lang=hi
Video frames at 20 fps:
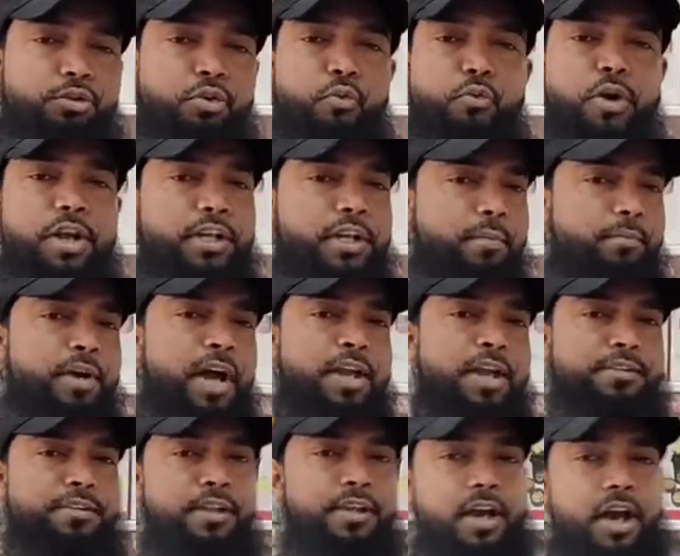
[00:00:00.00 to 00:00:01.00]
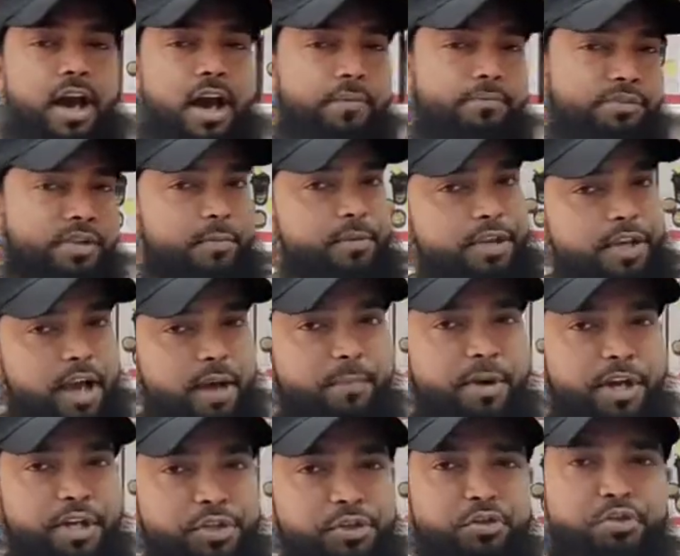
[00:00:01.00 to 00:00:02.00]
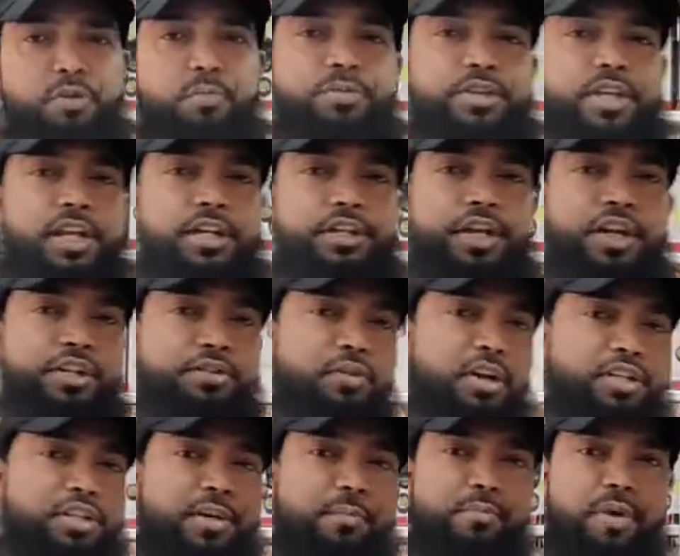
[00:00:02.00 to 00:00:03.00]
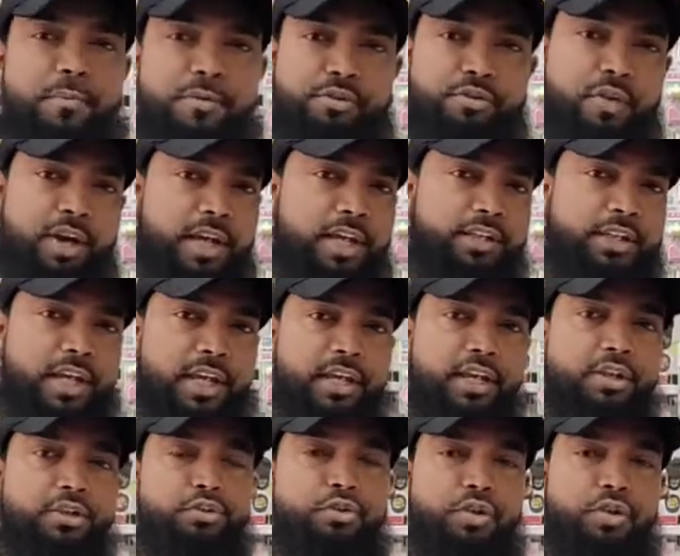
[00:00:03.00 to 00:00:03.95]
तो वेलकम गाइज़ आप सभी का हमारे यूट्यूब चैनल किड्स वर्ल्ड चैम्पो में स्वागत है